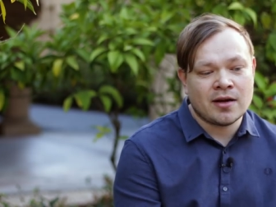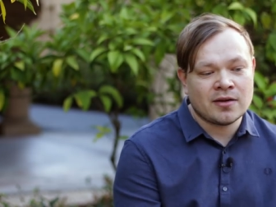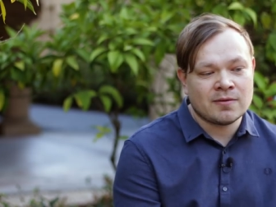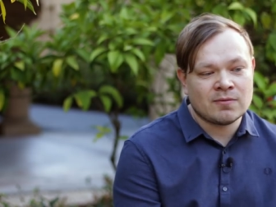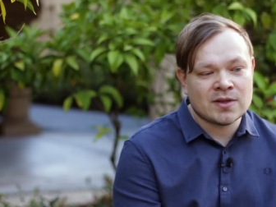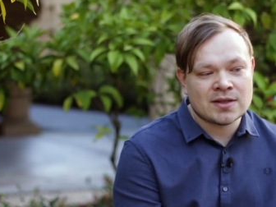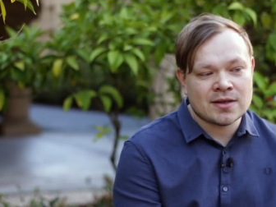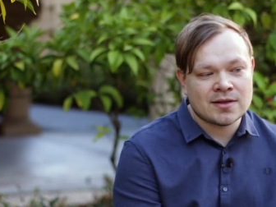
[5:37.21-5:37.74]
Они
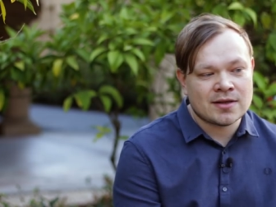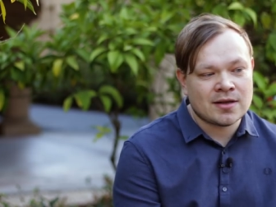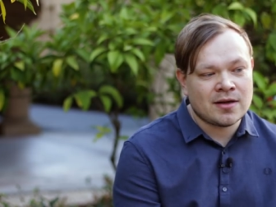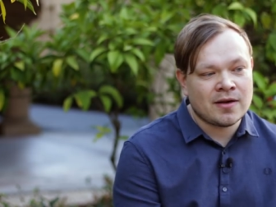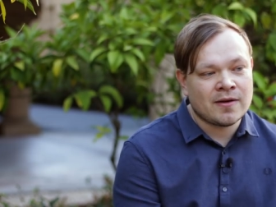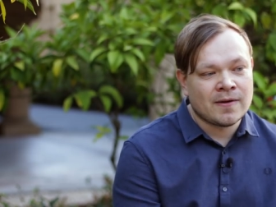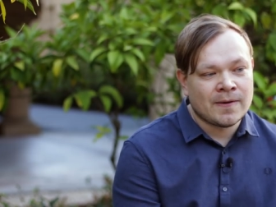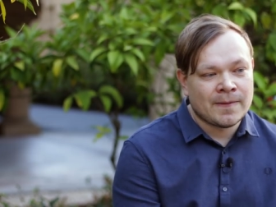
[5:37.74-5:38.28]
мне
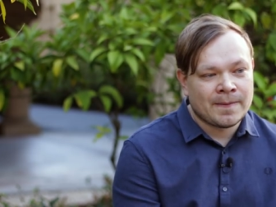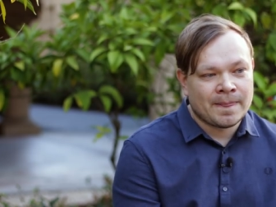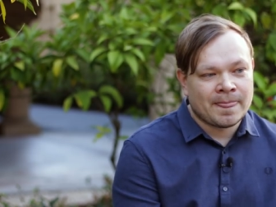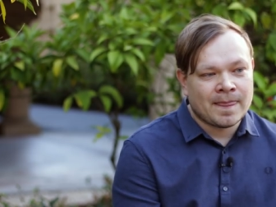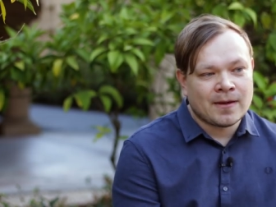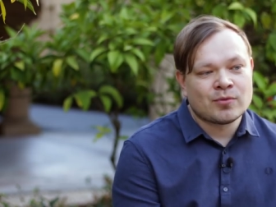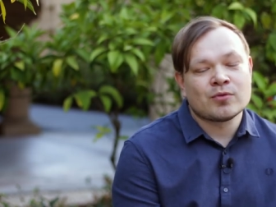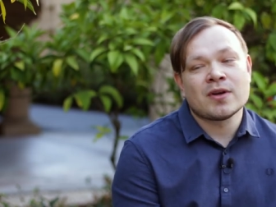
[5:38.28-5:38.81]
сказали,
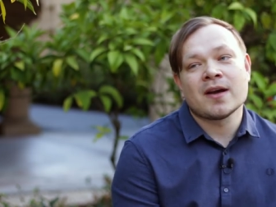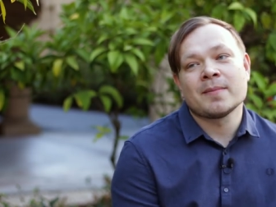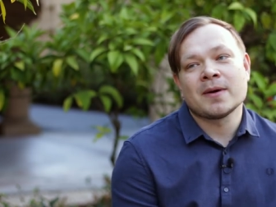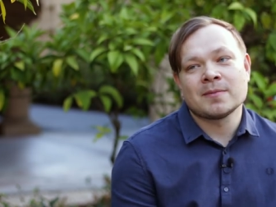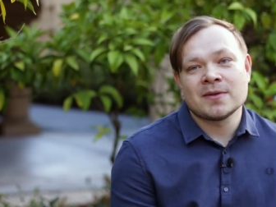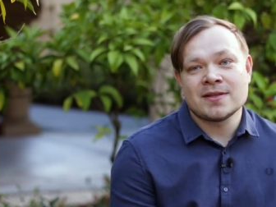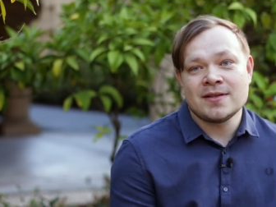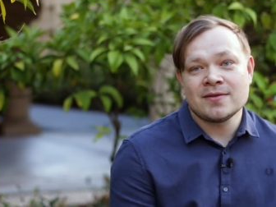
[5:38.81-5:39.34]
ну, я им
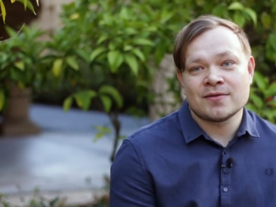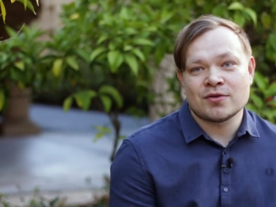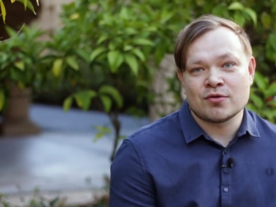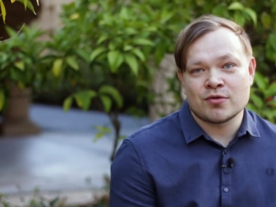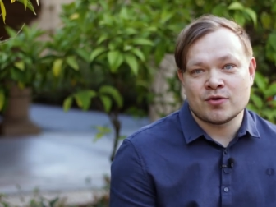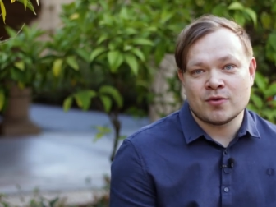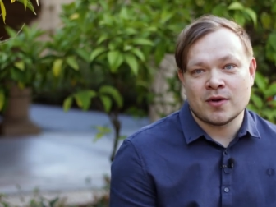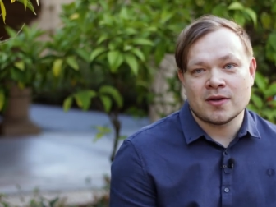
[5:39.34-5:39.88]
объяснил всю
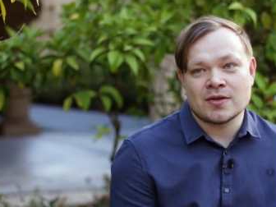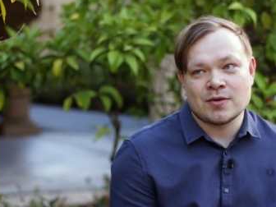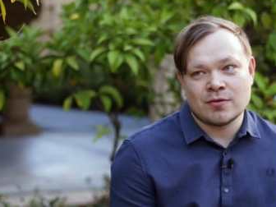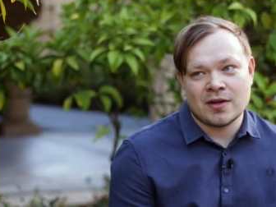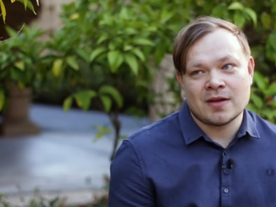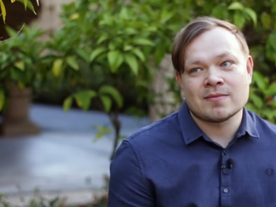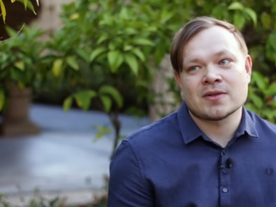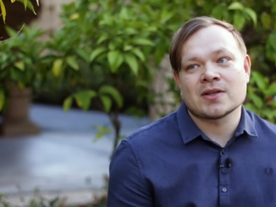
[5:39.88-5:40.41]

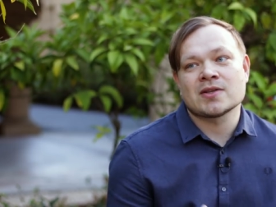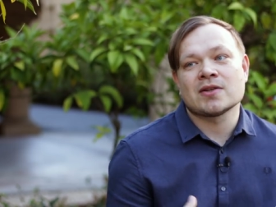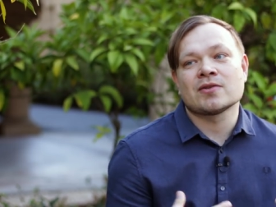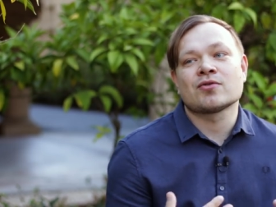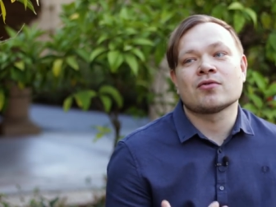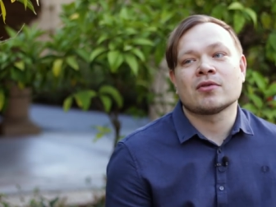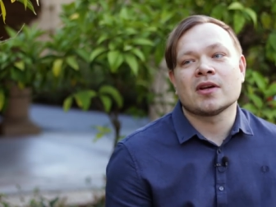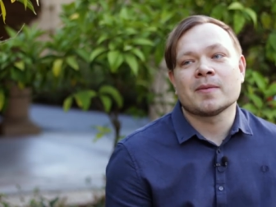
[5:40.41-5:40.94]
ситуацию. Я им сказал,
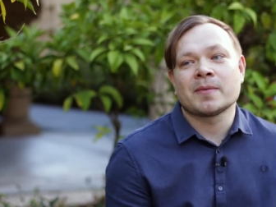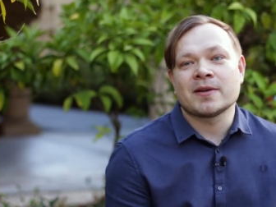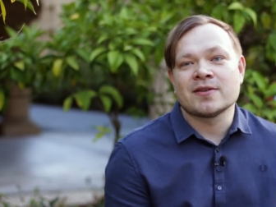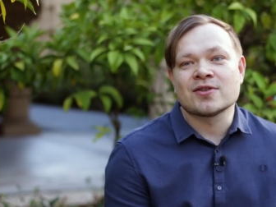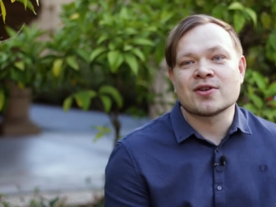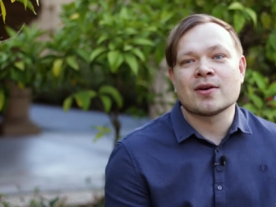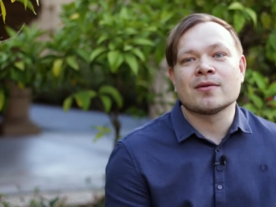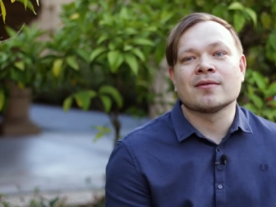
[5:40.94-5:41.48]
что я
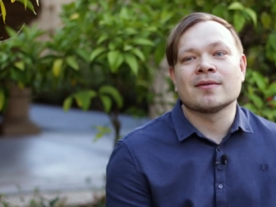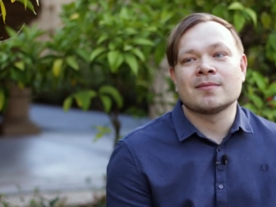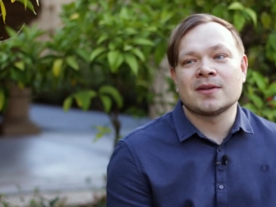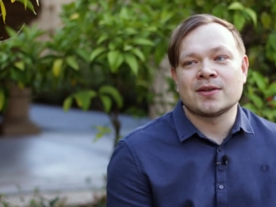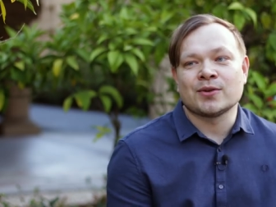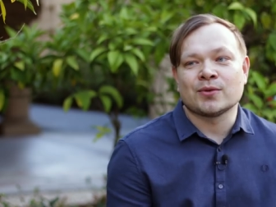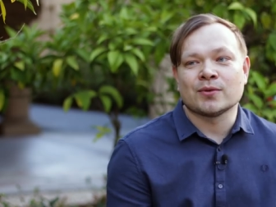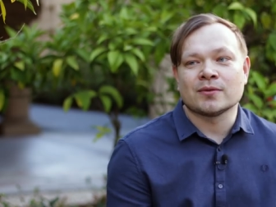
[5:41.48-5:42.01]
приезжаю в
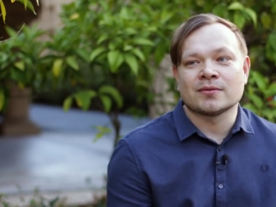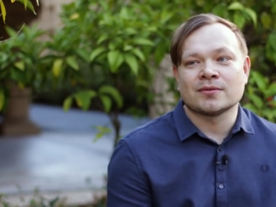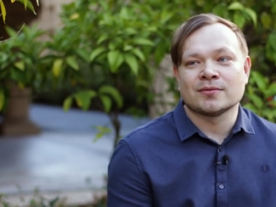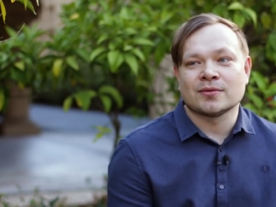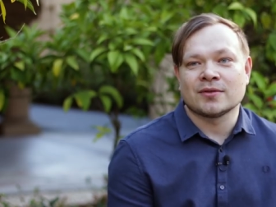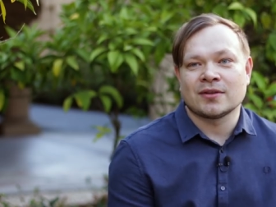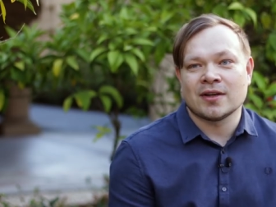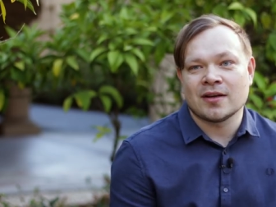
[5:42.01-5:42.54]
Америку.
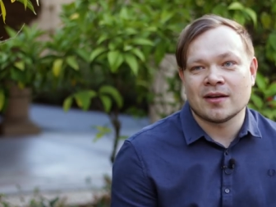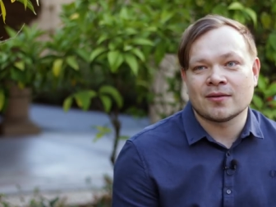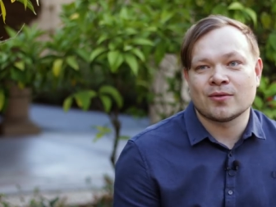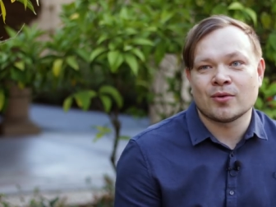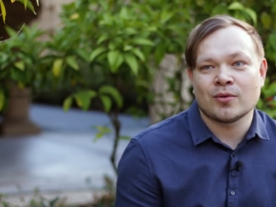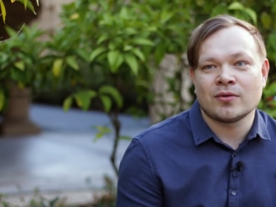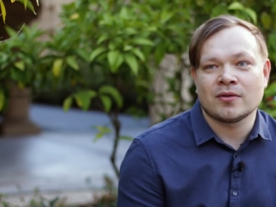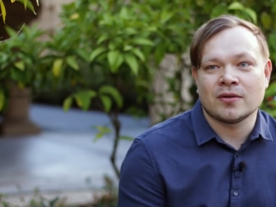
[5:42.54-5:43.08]
Вот я
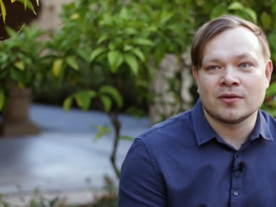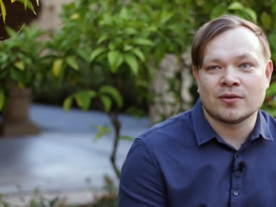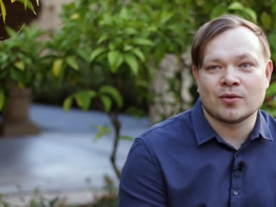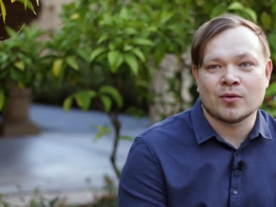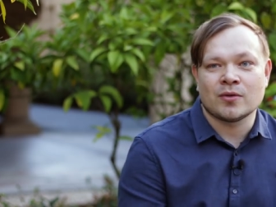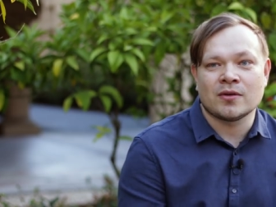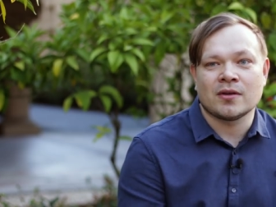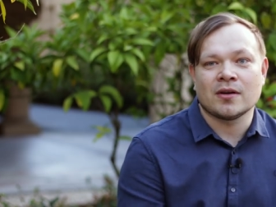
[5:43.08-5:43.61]
тот-то и
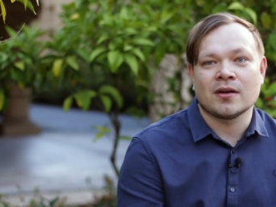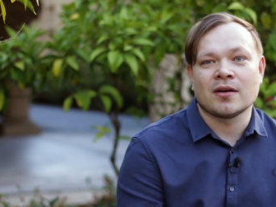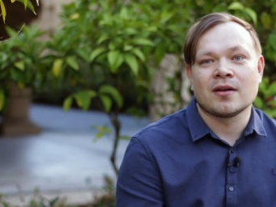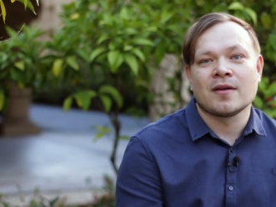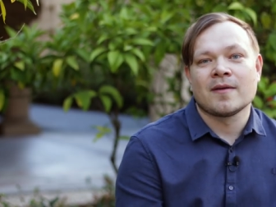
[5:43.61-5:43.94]
тот-то.